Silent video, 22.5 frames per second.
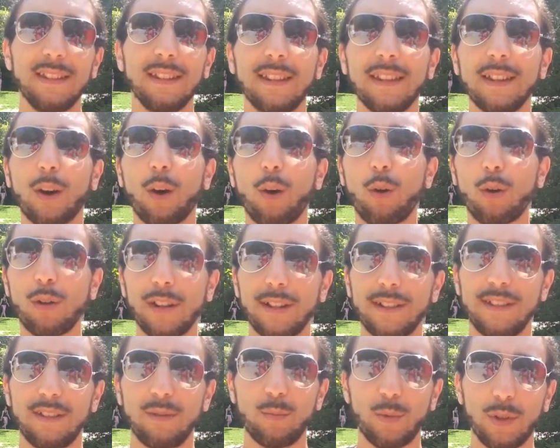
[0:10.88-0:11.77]
Il est
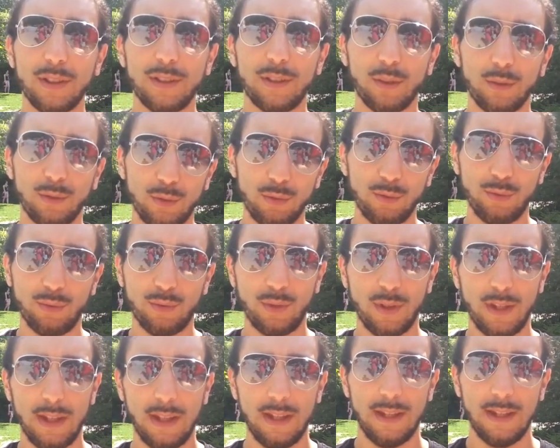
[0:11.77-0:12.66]
relativement étendu
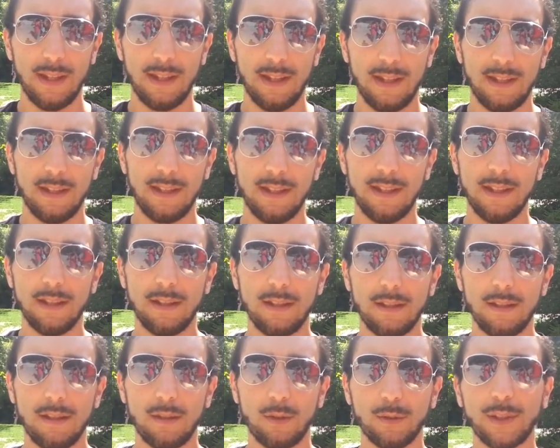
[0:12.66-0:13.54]
et euh,
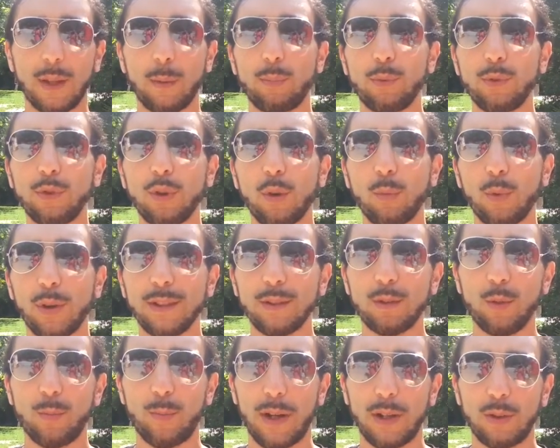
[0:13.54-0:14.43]
on a plusieurs moyens
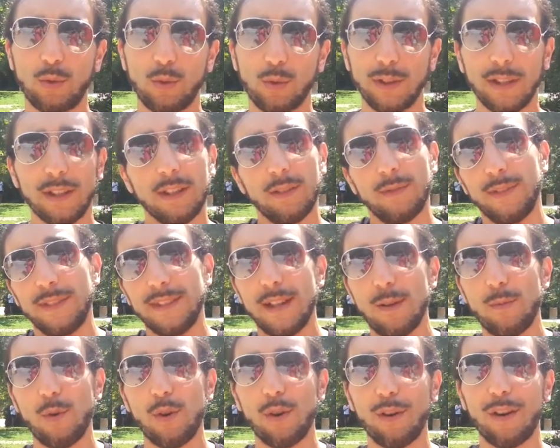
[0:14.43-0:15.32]
de parcourir,
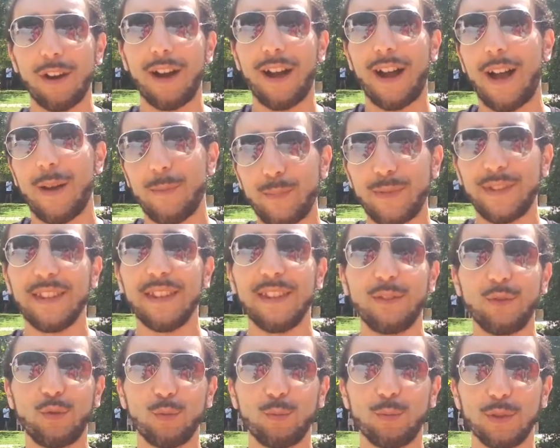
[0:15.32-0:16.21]
évidemment à pied
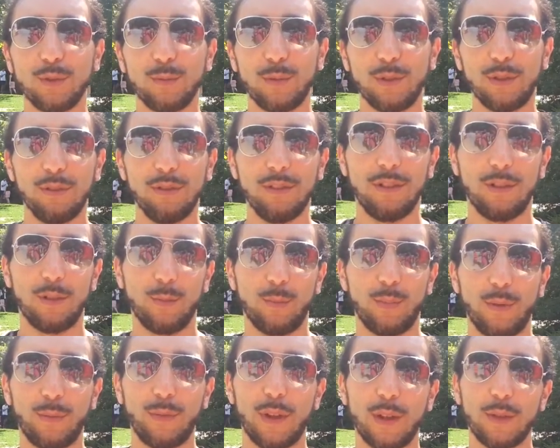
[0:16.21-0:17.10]
tout bonnement, on peut
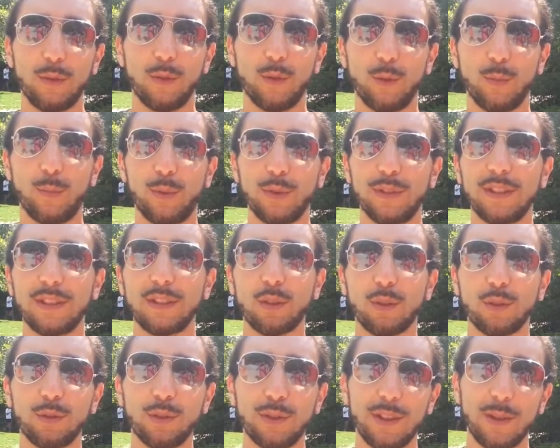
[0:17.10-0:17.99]
faire une petite
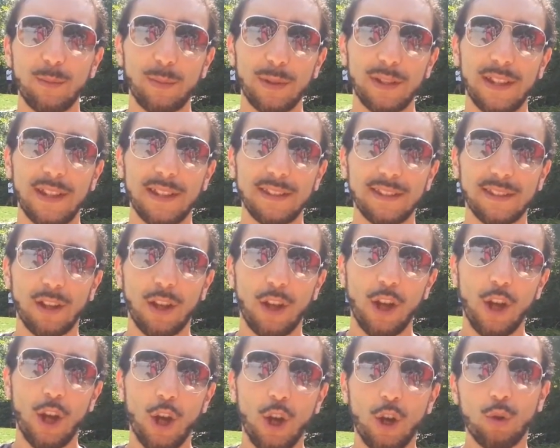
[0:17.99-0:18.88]
randonnée pédestre
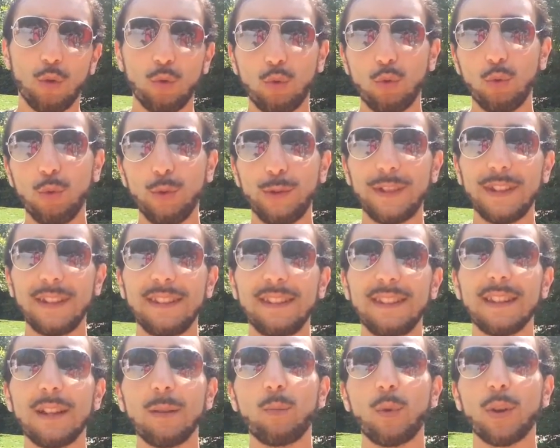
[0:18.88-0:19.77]
ou utiliser
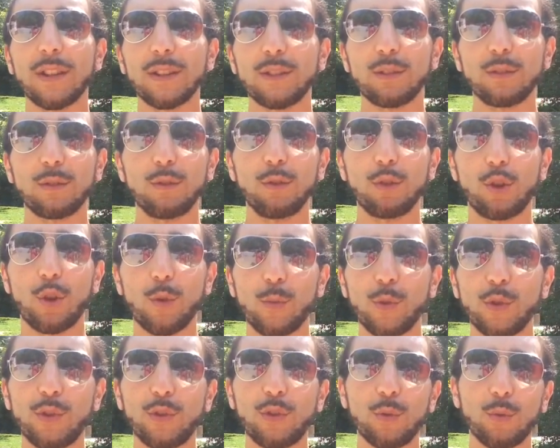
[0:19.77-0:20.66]
un moyen de
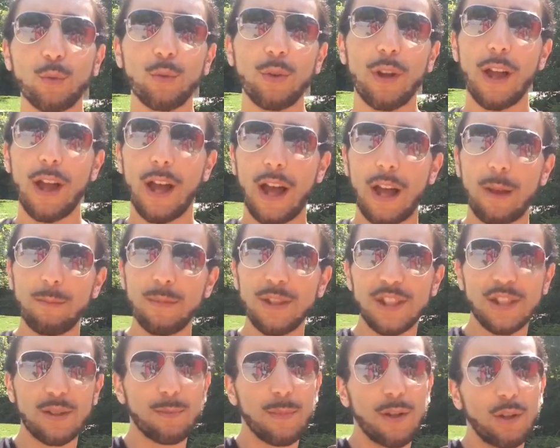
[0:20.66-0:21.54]
locomotion à
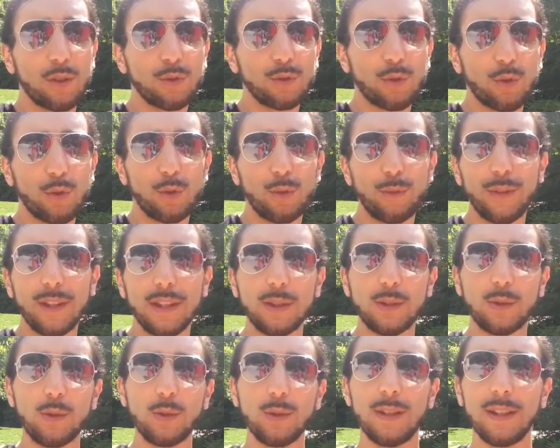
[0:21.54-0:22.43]
mi-chemin entre le
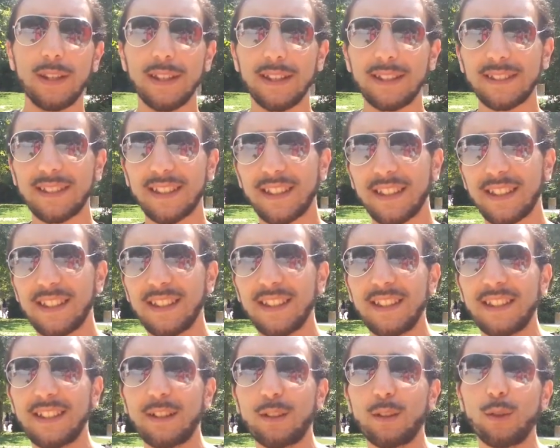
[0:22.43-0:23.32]
véhicule électrique,
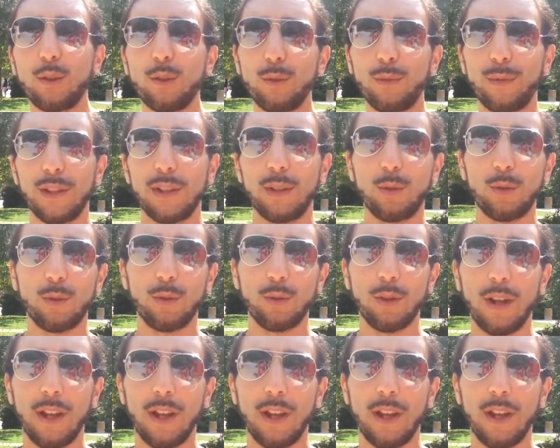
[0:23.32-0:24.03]
le vélo.